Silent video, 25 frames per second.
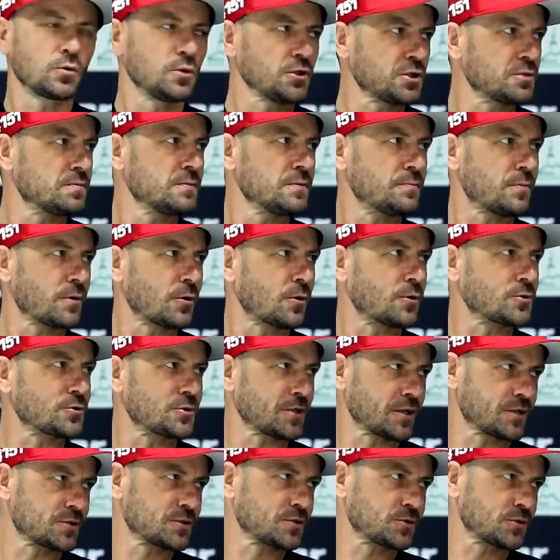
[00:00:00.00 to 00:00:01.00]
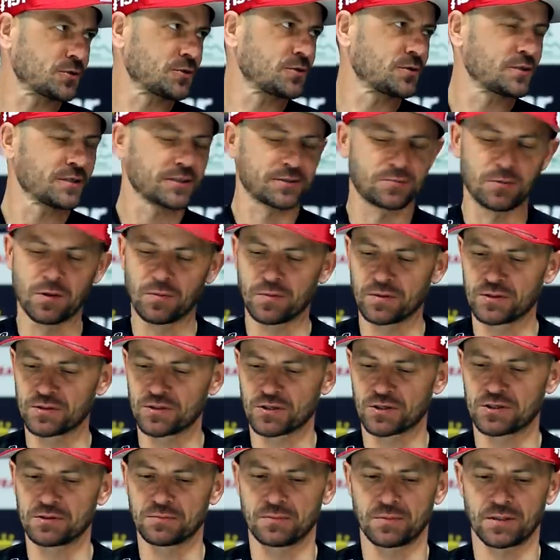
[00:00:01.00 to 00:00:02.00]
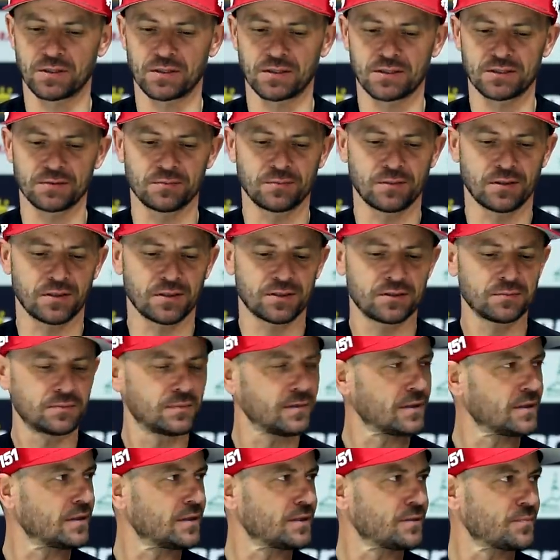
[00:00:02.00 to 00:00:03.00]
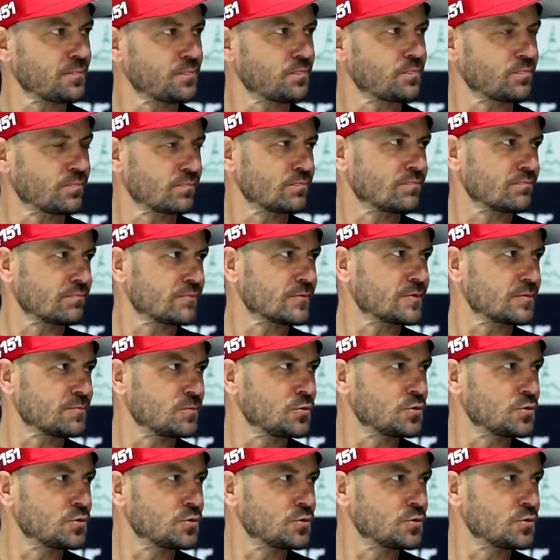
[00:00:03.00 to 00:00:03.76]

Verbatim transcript: czuliśmy po kościach, że to jest moment, że chyba, chyba, chyba mm,